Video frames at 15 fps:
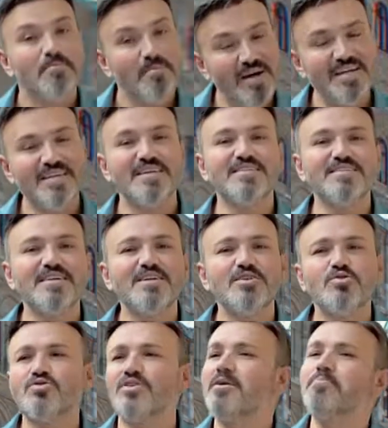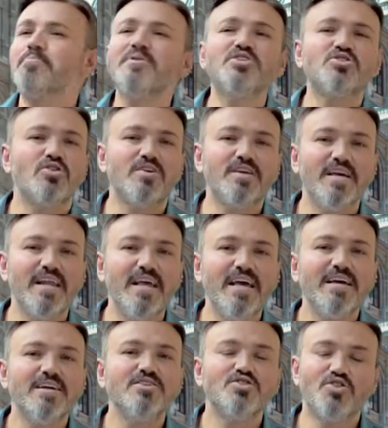Merkezde arıyorsak birçok yere
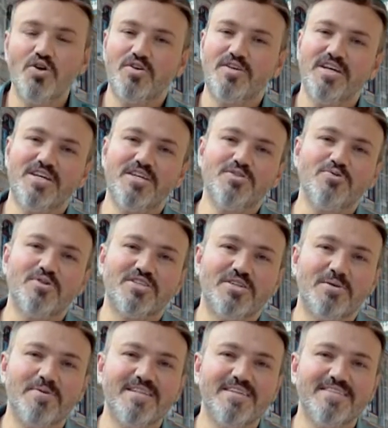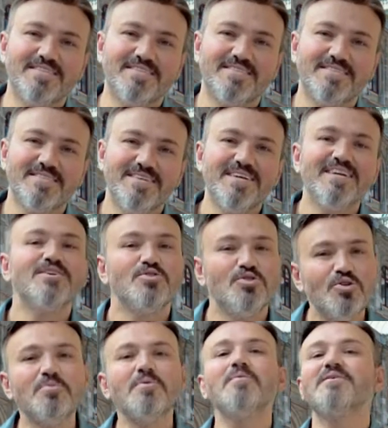çok yakın ulaşabiliriz.
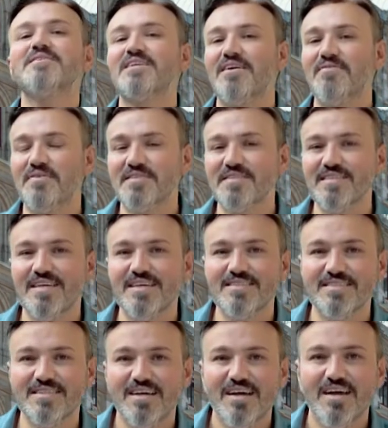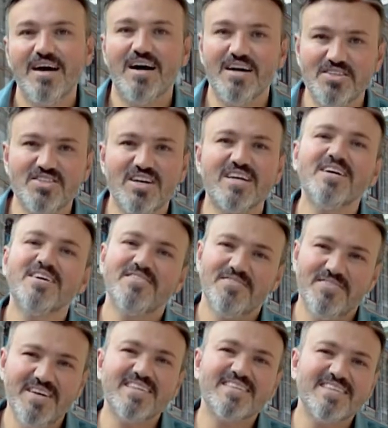Yürüme mesafesindeyiz ancak
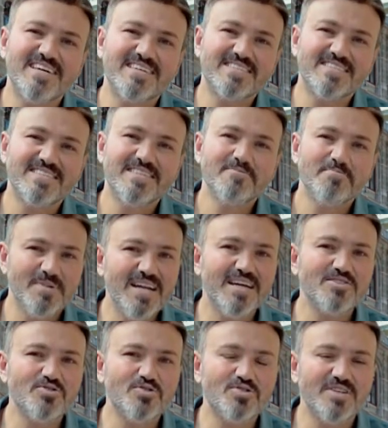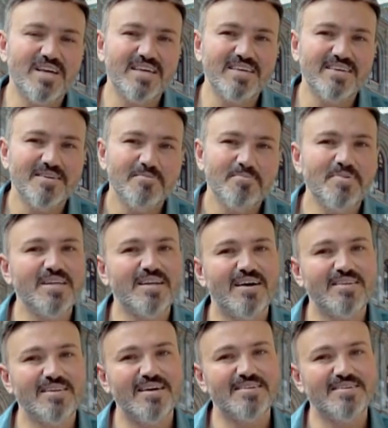fiyatlar biraz yüksek,
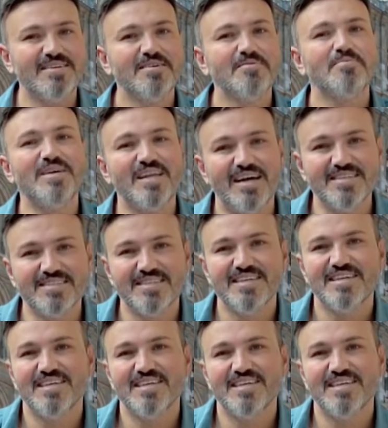binalar biraz